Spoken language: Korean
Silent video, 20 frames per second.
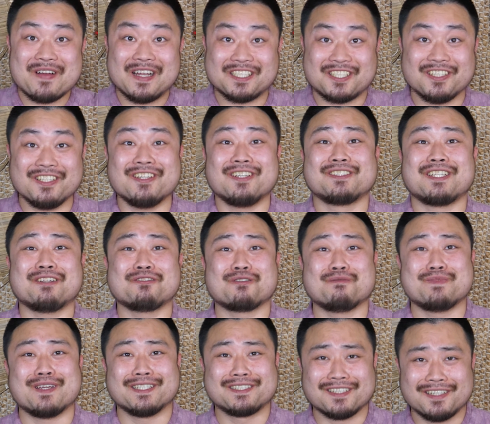맛있는 영상
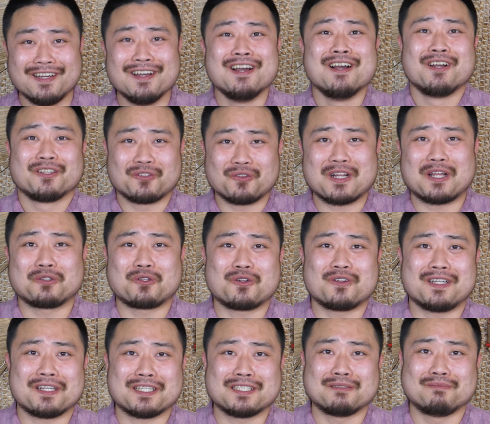준비해서 돌아오도록
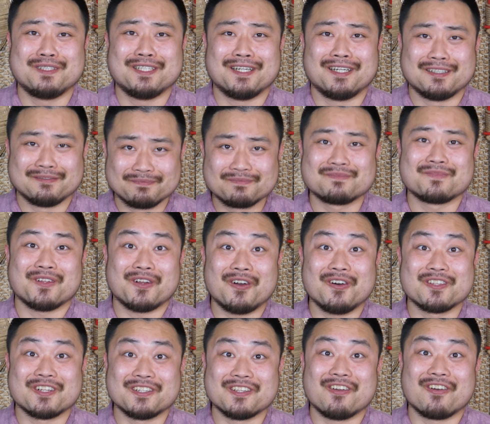하겠습니다.
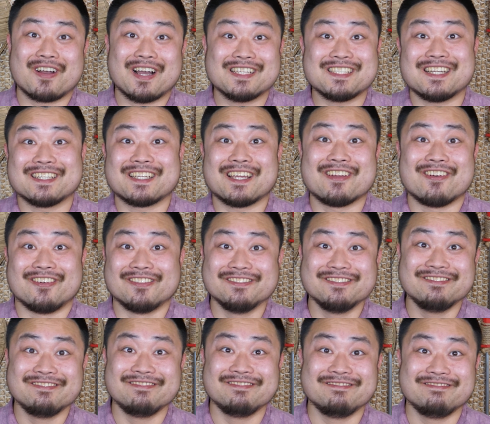오늘은 여기까지 할게요.
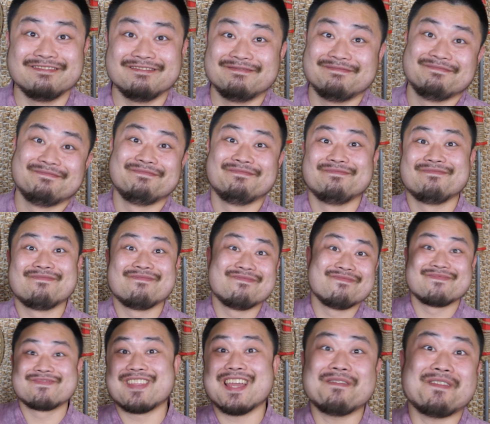
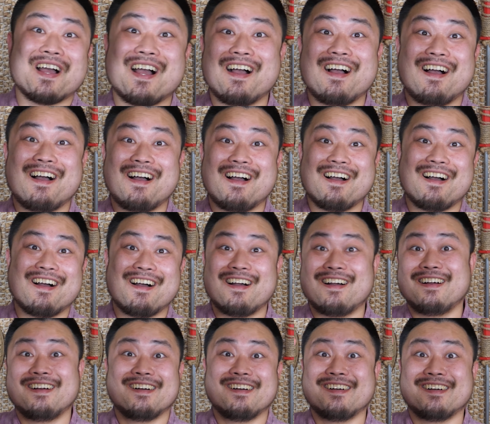
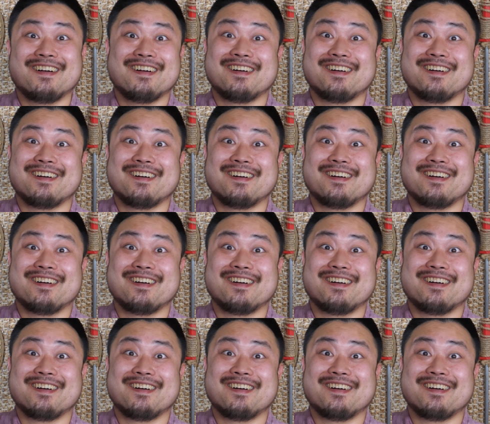대박!